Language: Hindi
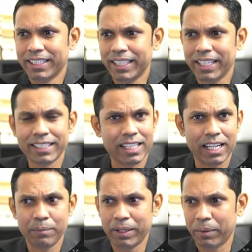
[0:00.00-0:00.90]
ये
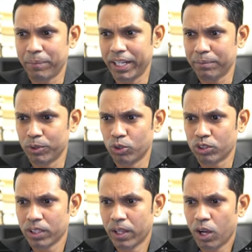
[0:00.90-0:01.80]
रहा मेरा पी
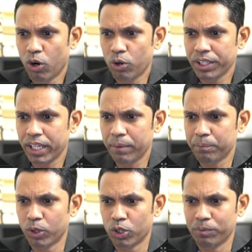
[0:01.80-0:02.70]
नोट्स और ये
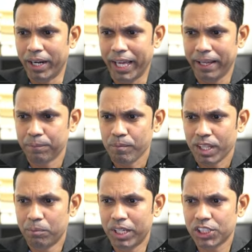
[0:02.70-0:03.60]
बहुत बड़ा है
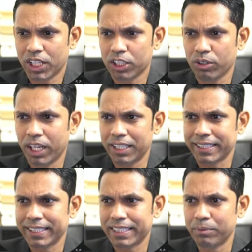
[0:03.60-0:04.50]
मैं चाहता हूँ यार
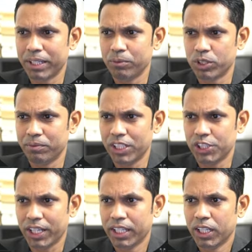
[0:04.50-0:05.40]
इसकी समरी मुझे मिल
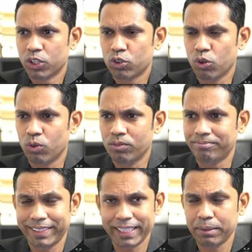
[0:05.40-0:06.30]
जाए तो
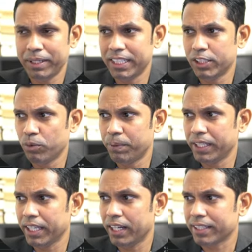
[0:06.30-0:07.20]
जैसे मैंने इसे ओपन
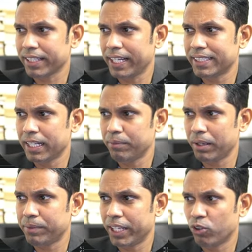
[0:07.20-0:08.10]
किया राइट साइड में
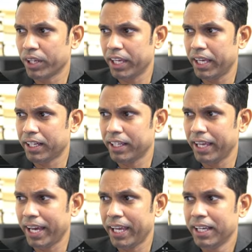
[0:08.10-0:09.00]
आप देखोगे एक
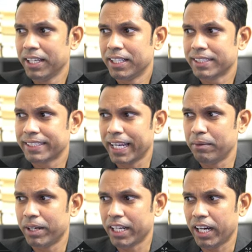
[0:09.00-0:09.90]
ए साइड
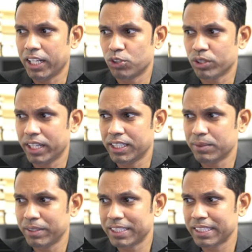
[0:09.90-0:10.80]
बार आ चुका है
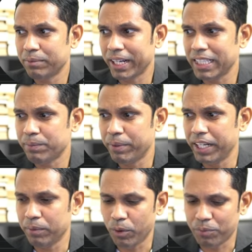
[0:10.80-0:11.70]
जिसमें समराइज
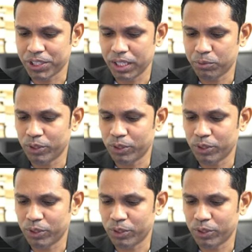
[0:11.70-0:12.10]
पीडीएफ ऑप्शन आपको